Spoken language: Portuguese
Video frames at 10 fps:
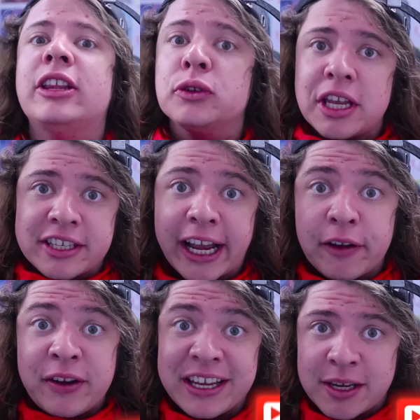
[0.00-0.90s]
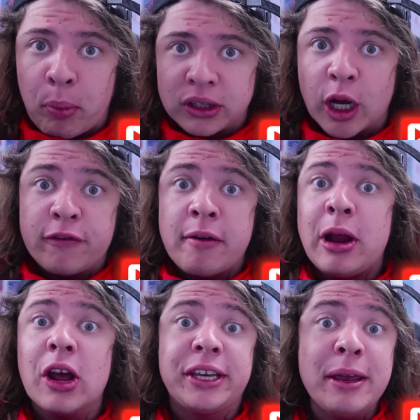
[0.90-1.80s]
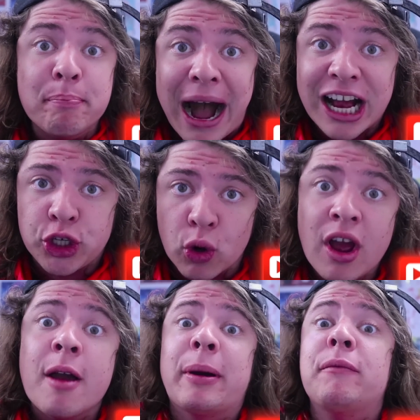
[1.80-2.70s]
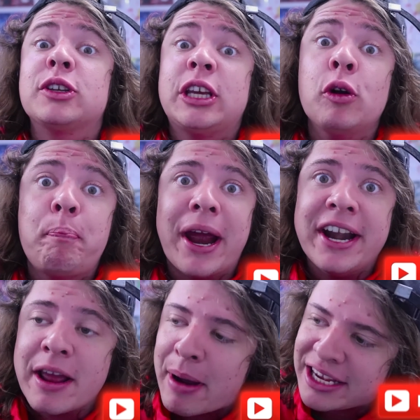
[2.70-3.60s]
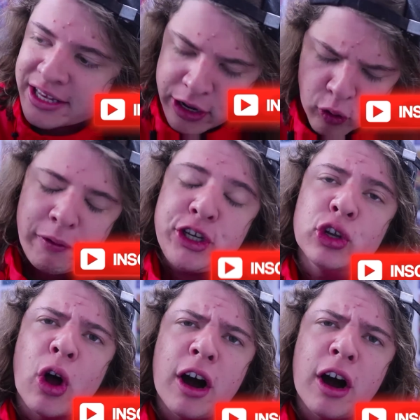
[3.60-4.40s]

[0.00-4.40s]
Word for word: Então se inscreve nesse botão vermelho aqui embaixo pra você não perder mais nenhum vídeo